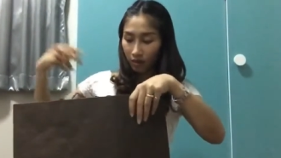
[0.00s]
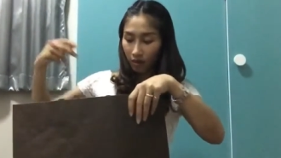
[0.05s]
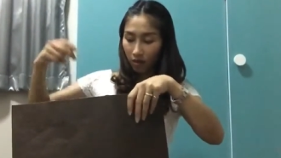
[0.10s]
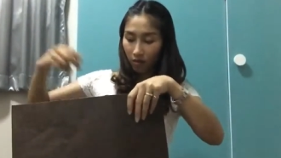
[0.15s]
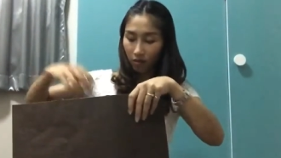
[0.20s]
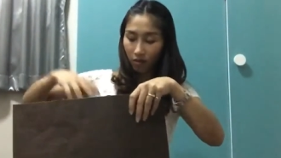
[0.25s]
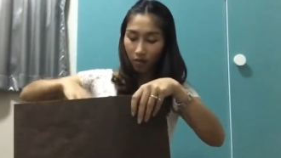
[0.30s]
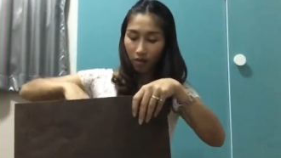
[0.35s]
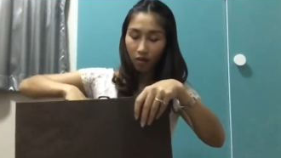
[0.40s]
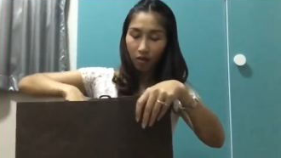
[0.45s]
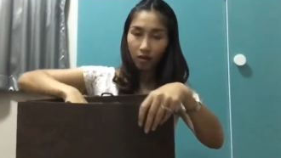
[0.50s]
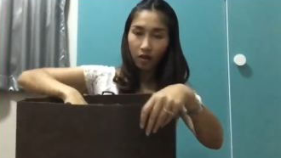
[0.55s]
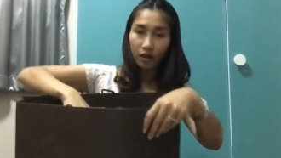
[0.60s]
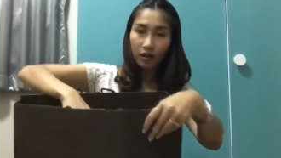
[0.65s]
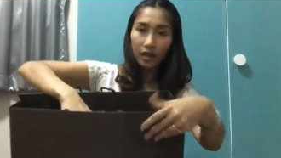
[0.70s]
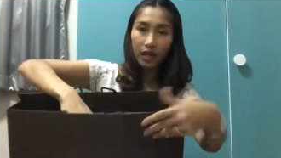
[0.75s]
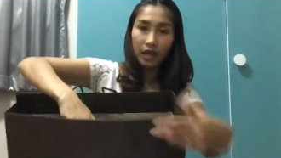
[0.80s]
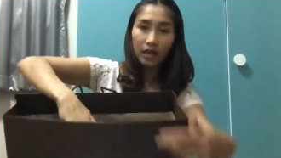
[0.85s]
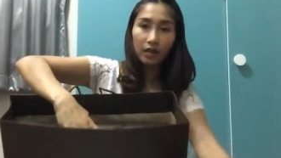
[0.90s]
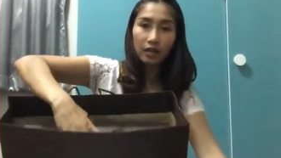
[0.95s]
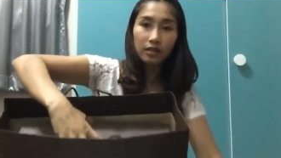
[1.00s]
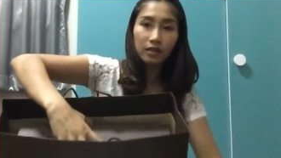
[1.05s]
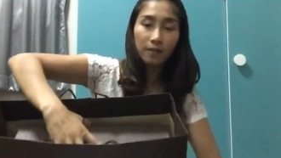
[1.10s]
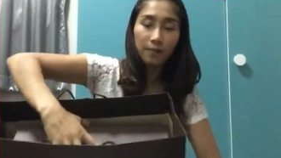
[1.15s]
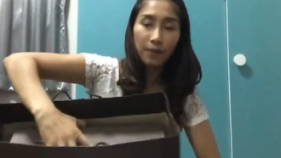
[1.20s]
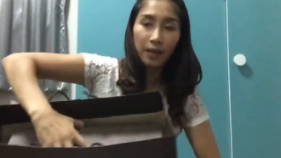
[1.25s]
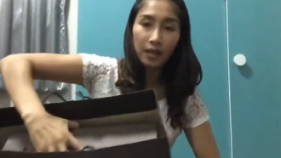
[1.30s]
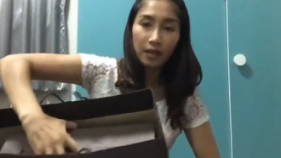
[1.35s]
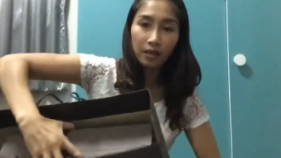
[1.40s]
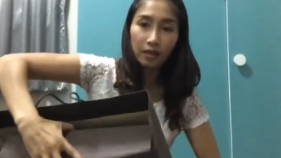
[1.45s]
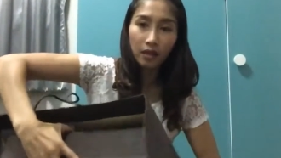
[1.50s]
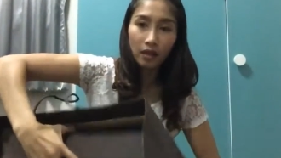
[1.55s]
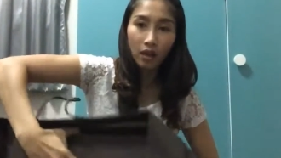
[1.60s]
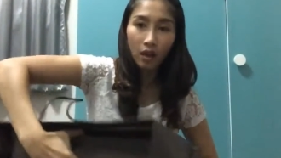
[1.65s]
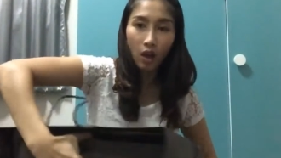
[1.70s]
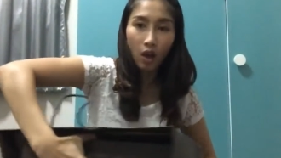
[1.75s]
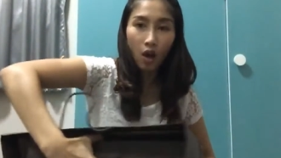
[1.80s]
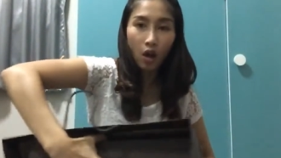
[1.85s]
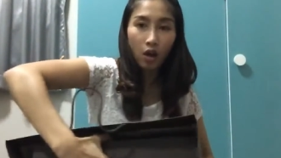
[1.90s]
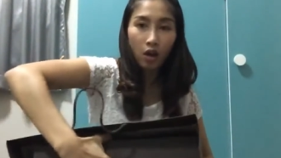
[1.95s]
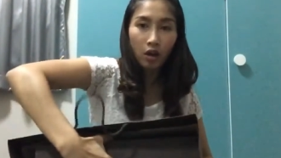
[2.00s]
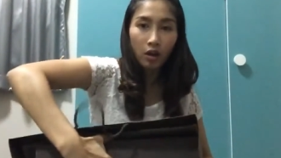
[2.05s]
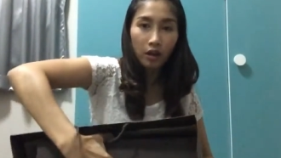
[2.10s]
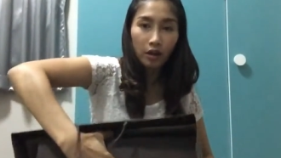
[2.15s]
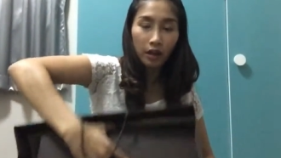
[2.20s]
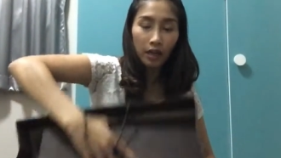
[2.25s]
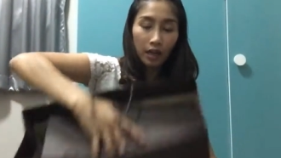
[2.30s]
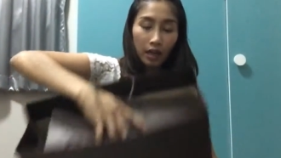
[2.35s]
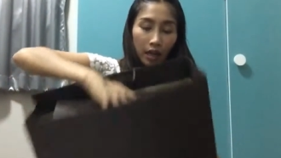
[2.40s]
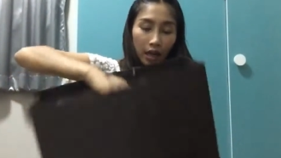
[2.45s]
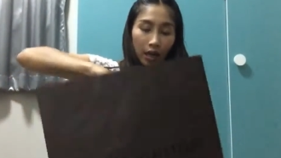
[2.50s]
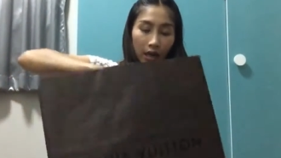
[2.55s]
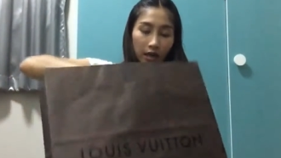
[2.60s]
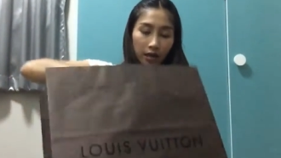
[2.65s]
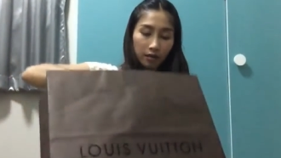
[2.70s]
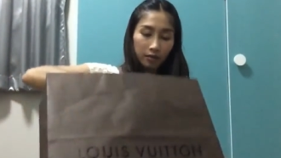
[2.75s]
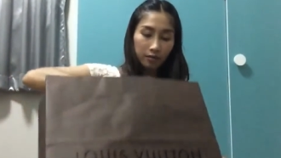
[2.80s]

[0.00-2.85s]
แล้วก็ข้างในก็จะเป็นกล่องนะคะ